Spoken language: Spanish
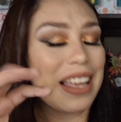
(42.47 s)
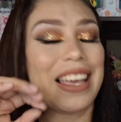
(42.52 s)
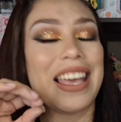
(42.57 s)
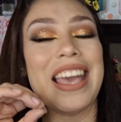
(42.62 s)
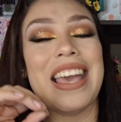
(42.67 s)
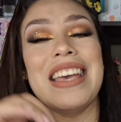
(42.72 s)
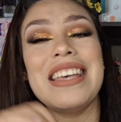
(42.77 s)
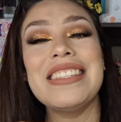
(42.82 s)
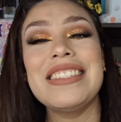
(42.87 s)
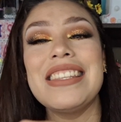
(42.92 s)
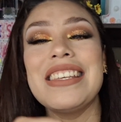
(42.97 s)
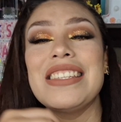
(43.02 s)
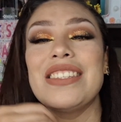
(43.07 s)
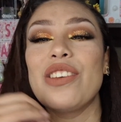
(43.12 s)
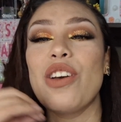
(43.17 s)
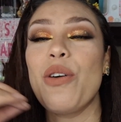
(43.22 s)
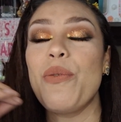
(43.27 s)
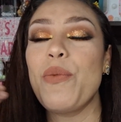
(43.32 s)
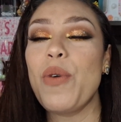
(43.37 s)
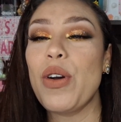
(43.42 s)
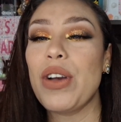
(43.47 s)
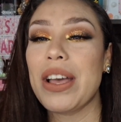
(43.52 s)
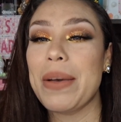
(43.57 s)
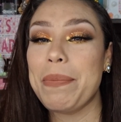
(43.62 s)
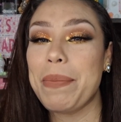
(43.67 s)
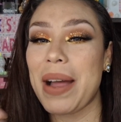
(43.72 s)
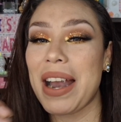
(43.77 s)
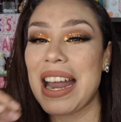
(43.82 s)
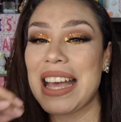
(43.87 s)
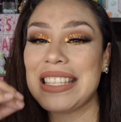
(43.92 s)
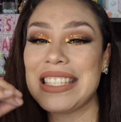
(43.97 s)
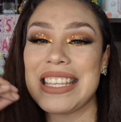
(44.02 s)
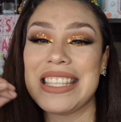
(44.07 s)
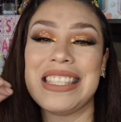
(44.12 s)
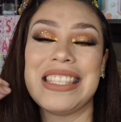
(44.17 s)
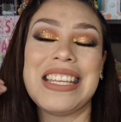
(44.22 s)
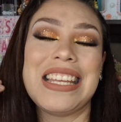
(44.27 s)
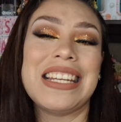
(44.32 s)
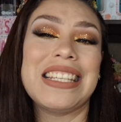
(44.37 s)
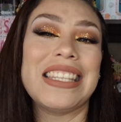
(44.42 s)
Que este es como que para
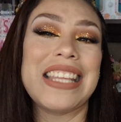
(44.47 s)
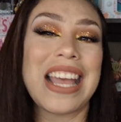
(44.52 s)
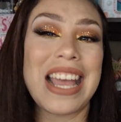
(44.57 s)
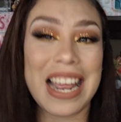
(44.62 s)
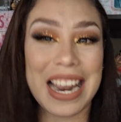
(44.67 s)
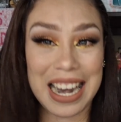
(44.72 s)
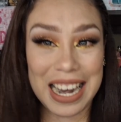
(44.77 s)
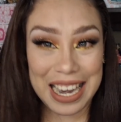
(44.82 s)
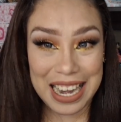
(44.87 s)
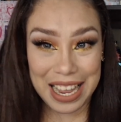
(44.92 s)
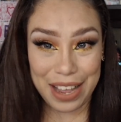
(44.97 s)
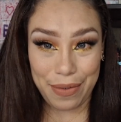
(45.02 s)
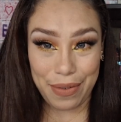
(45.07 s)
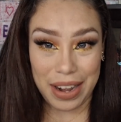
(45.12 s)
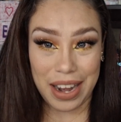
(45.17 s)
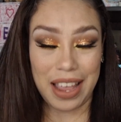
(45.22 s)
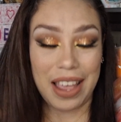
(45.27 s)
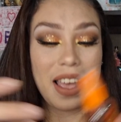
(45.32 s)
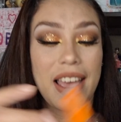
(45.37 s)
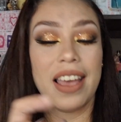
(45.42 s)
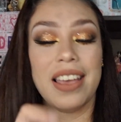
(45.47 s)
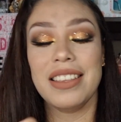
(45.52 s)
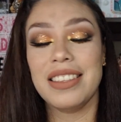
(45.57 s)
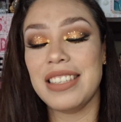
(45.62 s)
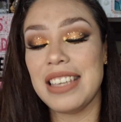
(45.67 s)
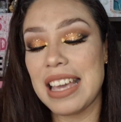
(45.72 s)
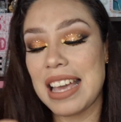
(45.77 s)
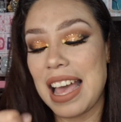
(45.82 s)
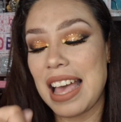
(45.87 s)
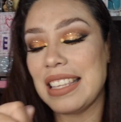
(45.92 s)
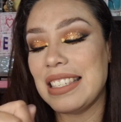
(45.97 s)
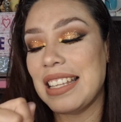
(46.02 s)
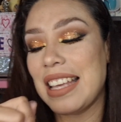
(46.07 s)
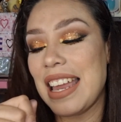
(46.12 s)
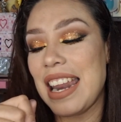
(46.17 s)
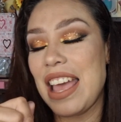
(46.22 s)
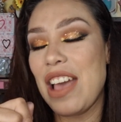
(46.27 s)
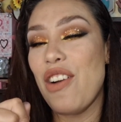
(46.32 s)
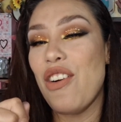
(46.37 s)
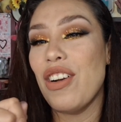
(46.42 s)
sentirte libre. Chicas,
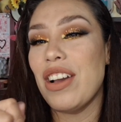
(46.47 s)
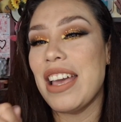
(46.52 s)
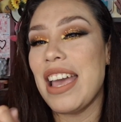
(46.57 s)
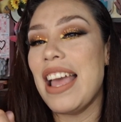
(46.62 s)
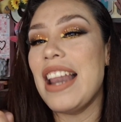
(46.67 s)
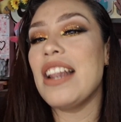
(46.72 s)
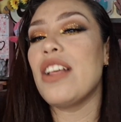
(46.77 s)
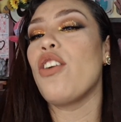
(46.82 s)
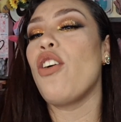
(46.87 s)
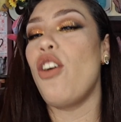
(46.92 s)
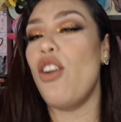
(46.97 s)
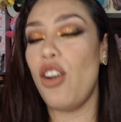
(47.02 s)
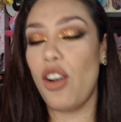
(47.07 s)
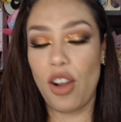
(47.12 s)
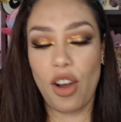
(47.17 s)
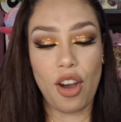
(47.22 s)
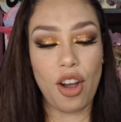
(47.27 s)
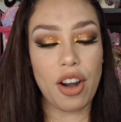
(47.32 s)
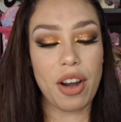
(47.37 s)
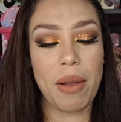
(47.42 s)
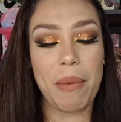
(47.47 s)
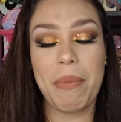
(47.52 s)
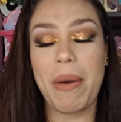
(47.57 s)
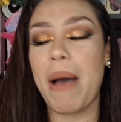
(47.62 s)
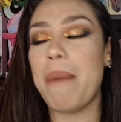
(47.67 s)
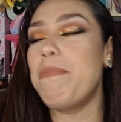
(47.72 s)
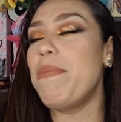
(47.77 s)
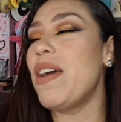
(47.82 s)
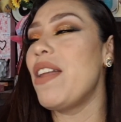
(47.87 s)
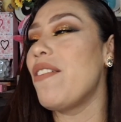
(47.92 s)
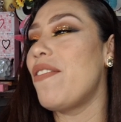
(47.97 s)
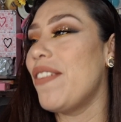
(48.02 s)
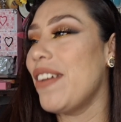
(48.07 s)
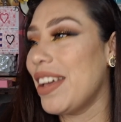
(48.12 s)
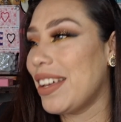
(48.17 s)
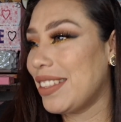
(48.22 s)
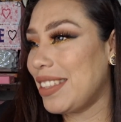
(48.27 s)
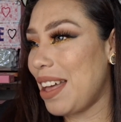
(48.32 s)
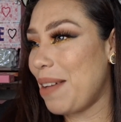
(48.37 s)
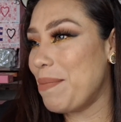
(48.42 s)
creo que el color va
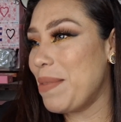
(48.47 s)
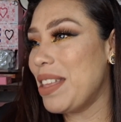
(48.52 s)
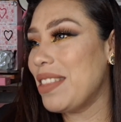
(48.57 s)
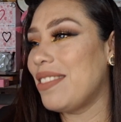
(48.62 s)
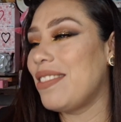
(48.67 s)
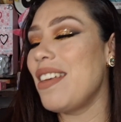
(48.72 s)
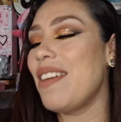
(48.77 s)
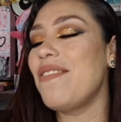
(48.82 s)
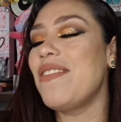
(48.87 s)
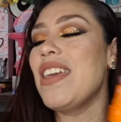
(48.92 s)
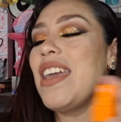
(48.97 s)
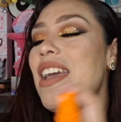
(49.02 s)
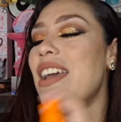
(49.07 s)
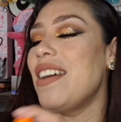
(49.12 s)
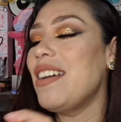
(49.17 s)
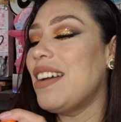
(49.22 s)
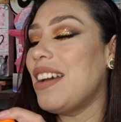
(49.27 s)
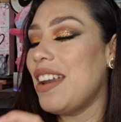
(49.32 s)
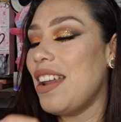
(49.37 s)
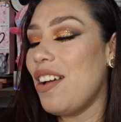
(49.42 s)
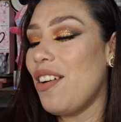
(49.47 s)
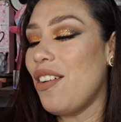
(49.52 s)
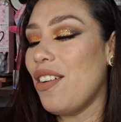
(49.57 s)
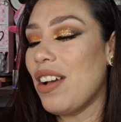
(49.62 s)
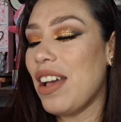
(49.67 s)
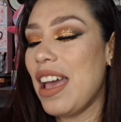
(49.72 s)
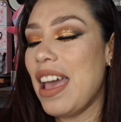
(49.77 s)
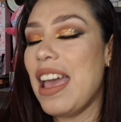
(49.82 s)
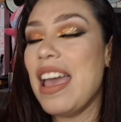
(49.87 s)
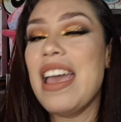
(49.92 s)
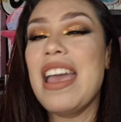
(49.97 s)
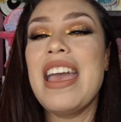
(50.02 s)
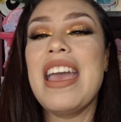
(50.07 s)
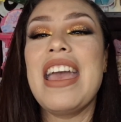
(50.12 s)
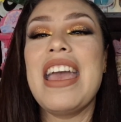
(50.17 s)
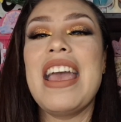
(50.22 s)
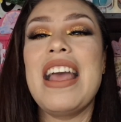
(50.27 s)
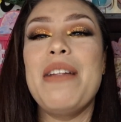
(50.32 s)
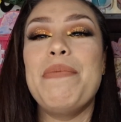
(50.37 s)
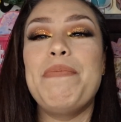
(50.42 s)
perfectamente bien. Creo que
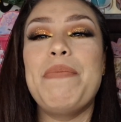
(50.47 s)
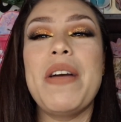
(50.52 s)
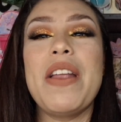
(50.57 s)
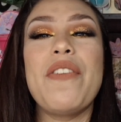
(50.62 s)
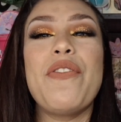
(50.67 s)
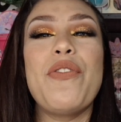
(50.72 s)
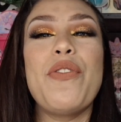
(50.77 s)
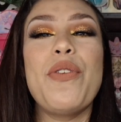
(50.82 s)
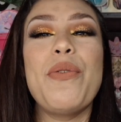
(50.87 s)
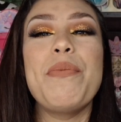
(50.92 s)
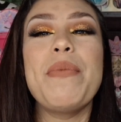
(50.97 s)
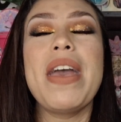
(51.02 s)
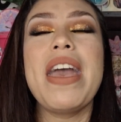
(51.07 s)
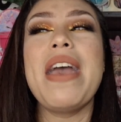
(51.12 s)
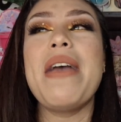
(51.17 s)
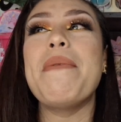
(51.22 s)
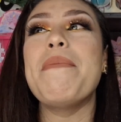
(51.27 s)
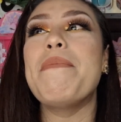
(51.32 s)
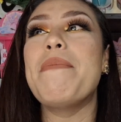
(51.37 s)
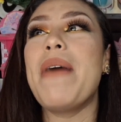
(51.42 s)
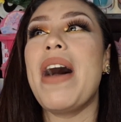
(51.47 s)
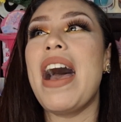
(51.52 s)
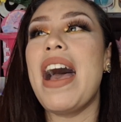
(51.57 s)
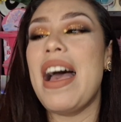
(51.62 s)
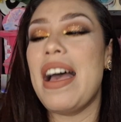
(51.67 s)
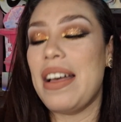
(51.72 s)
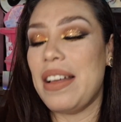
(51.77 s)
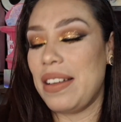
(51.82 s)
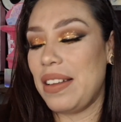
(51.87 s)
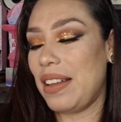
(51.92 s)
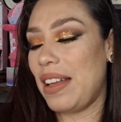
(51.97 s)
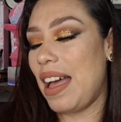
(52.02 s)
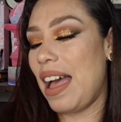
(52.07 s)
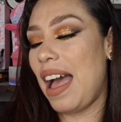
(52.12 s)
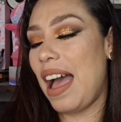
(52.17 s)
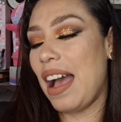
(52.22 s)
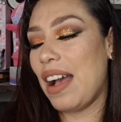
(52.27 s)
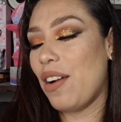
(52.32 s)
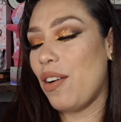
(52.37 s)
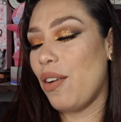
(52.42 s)
el perfume va
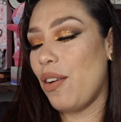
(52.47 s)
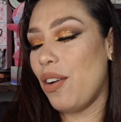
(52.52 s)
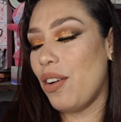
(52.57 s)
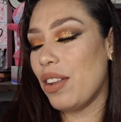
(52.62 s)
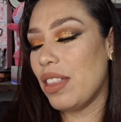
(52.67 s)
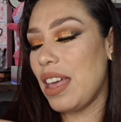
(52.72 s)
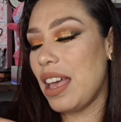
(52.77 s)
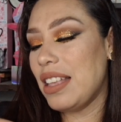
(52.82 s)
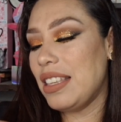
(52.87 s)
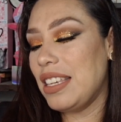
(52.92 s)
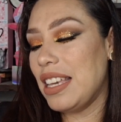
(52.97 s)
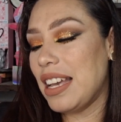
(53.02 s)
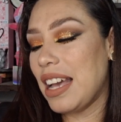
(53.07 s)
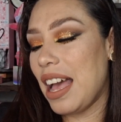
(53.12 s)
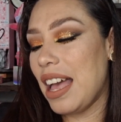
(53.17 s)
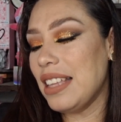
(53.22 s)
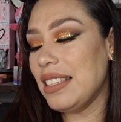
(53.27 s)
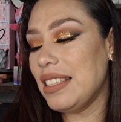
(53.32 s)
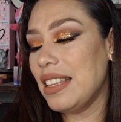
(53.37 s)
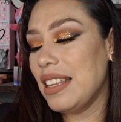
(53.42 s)
acorde, chicas.